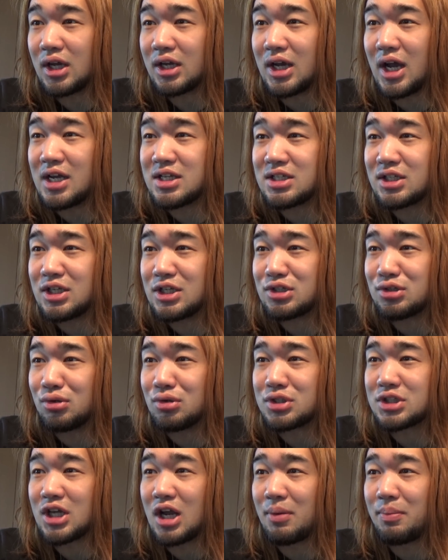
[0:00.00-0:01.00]
会社で
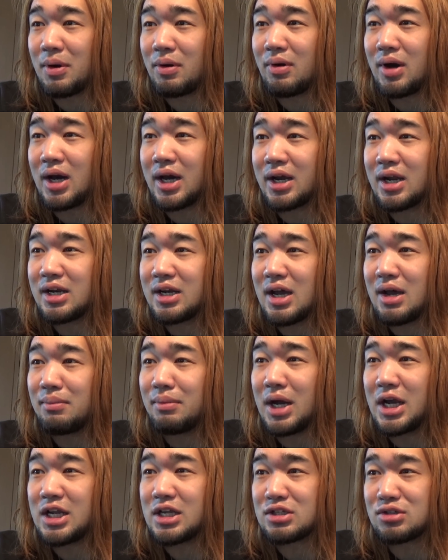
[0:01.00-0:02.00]
上司からパワハラな
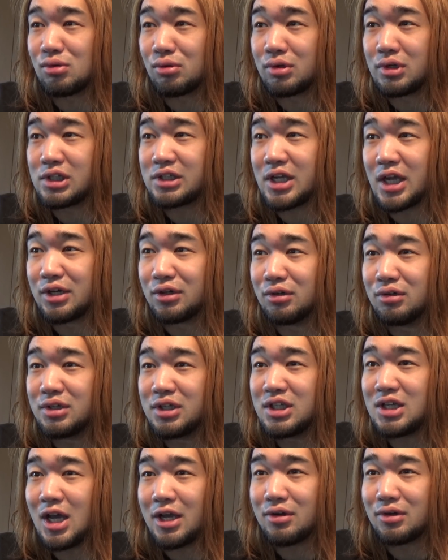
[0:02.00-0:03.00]
毎日を送りたいの？
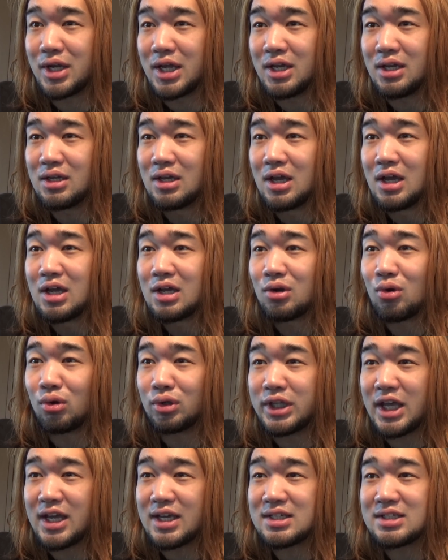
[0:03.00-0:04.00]
嫌よね。こ
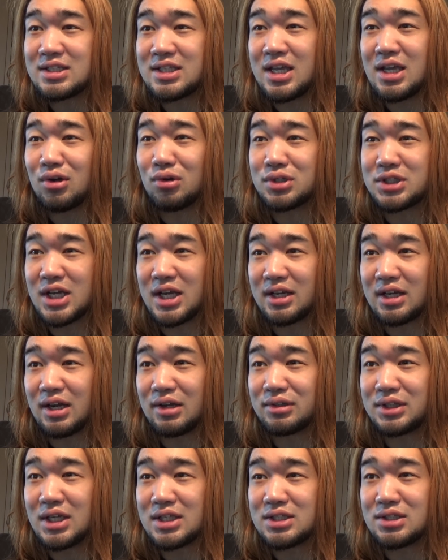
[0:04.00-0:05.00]
こで、聖子ちゃんか
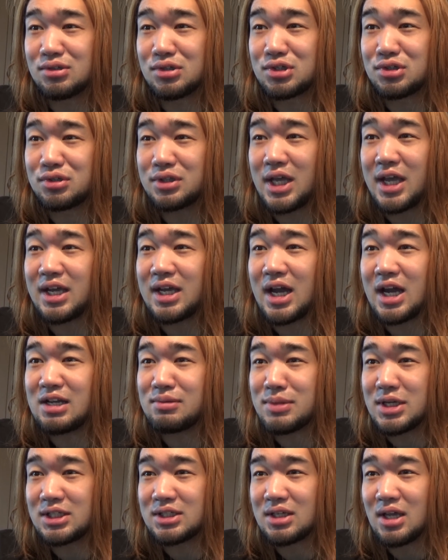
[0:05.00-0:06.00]
ら二つの宿題があ
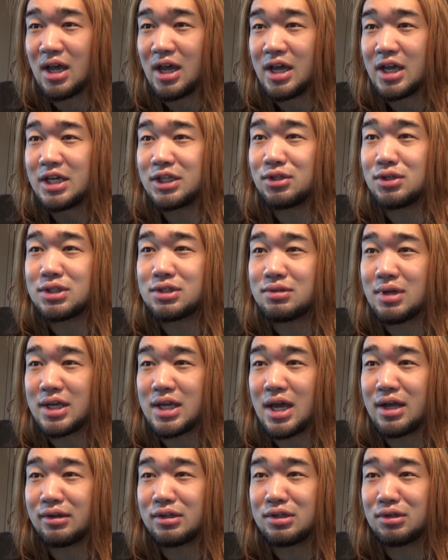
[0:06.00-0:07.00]
ります。一つは
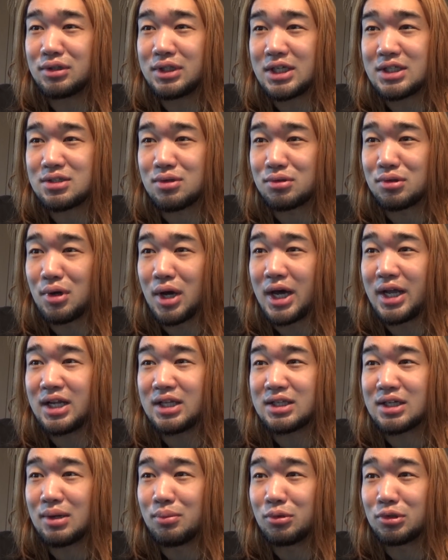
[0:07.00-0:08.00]
やる気を出すこと。あ
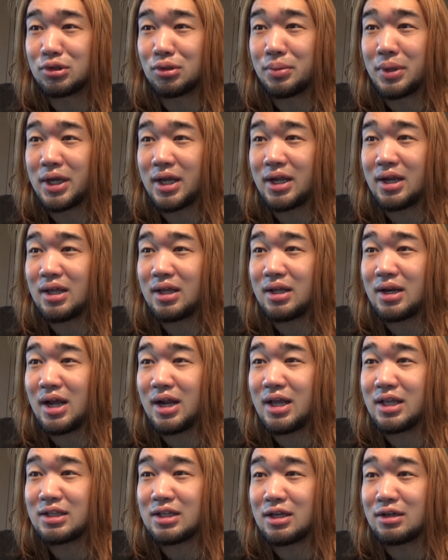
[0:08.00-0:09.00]
なたが求めら
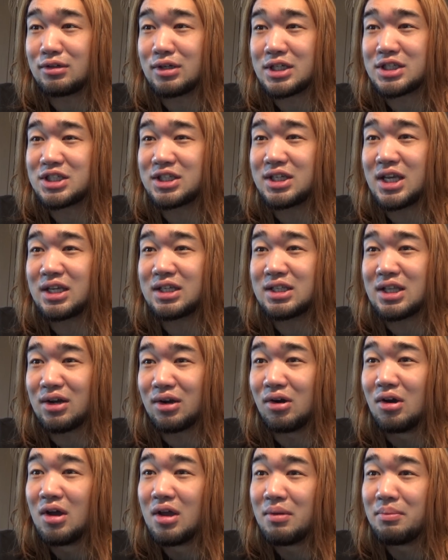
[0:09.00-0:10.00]
れているのは刺激な
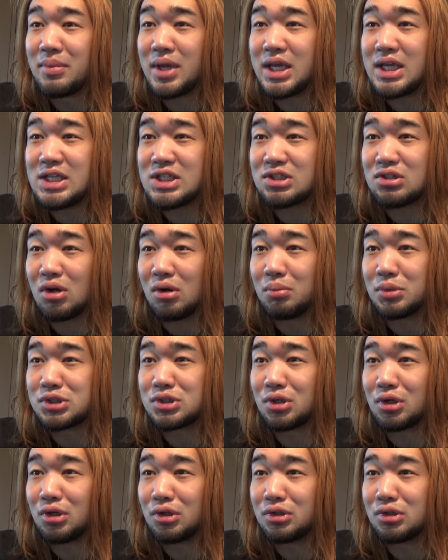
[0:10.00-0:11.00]
の。メイン層も
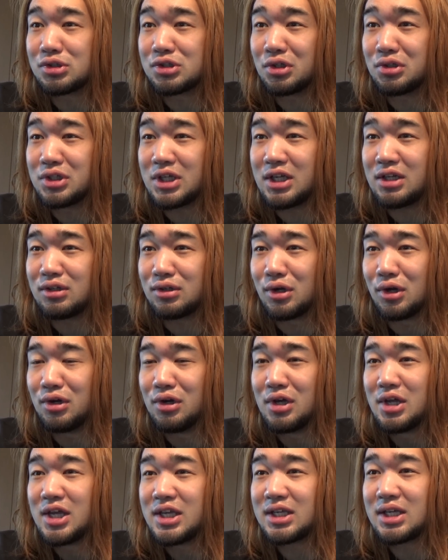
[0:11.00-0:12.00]
それを望んでいるの
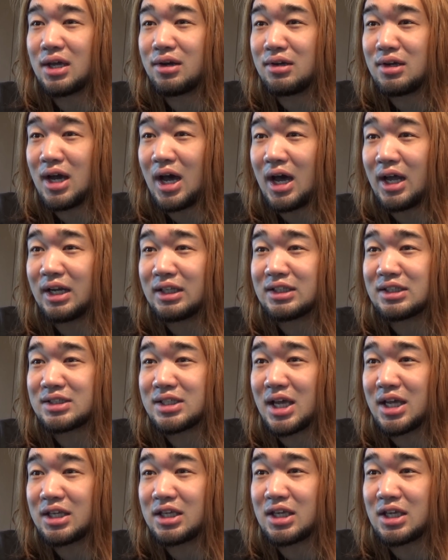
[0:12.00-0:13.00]
よ。ヒカル、あなた
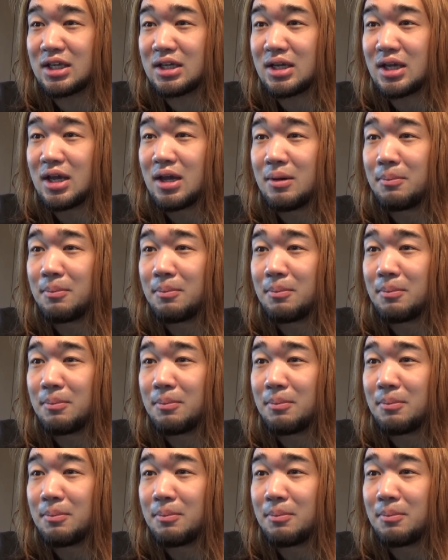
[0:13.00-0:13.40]
最近、